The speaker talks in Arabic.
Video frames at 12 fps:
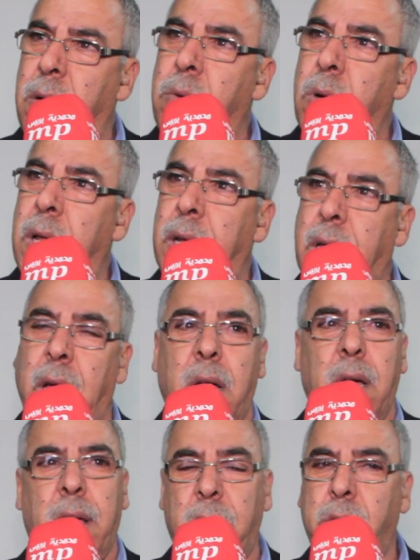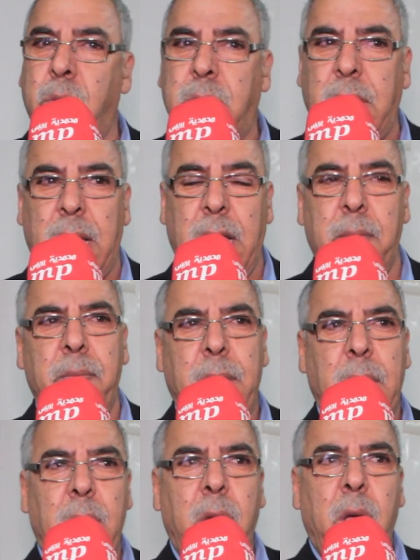أولا كرجل تعليم
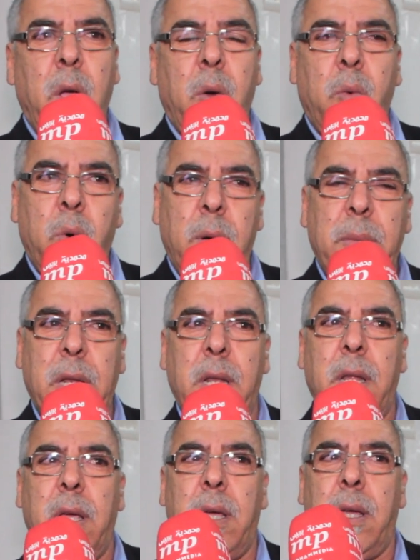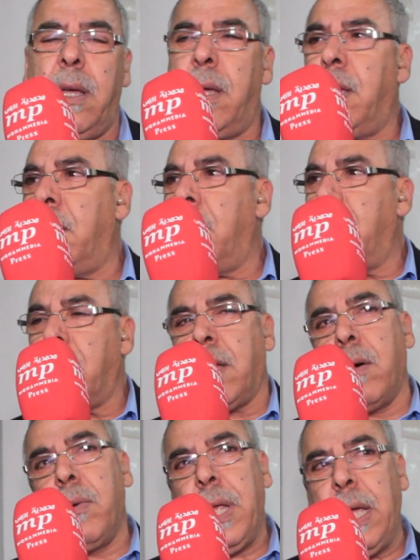ومن آه،
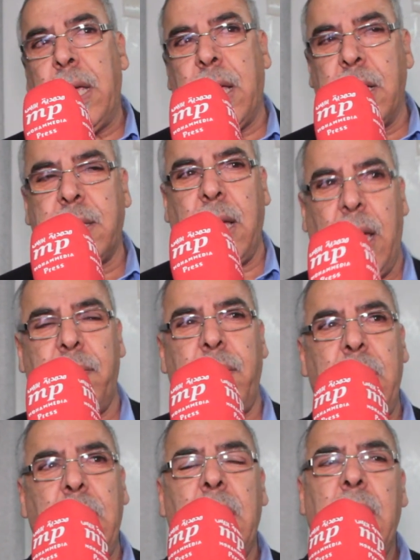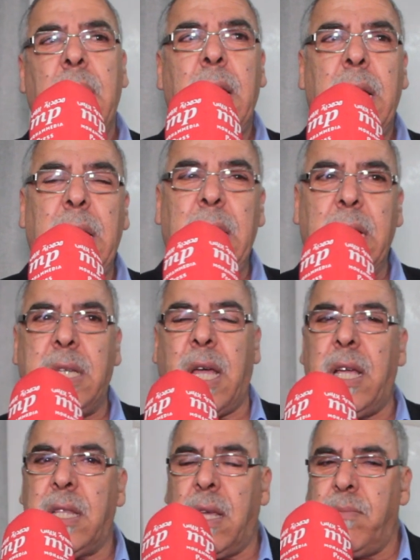كونه كصحفي
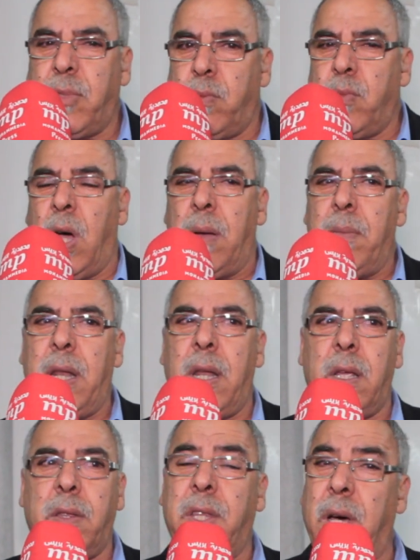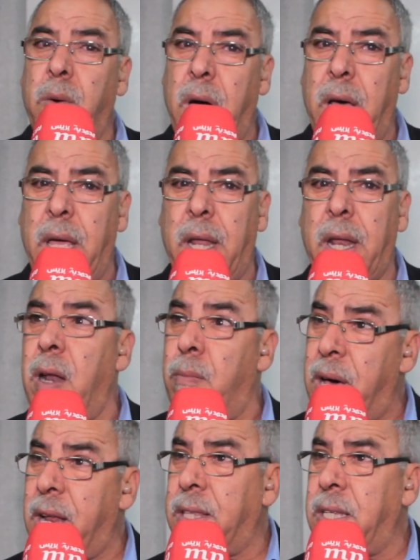ليلتقط مجموعة من الظواهر
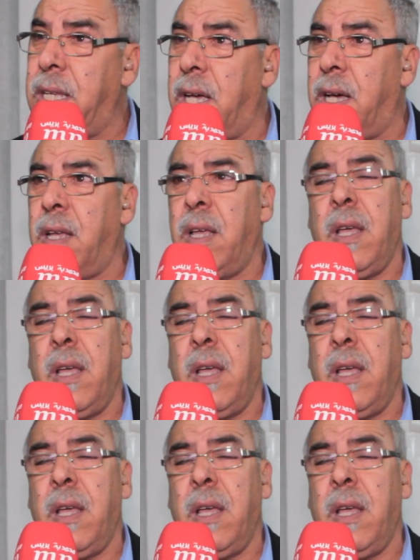المرضية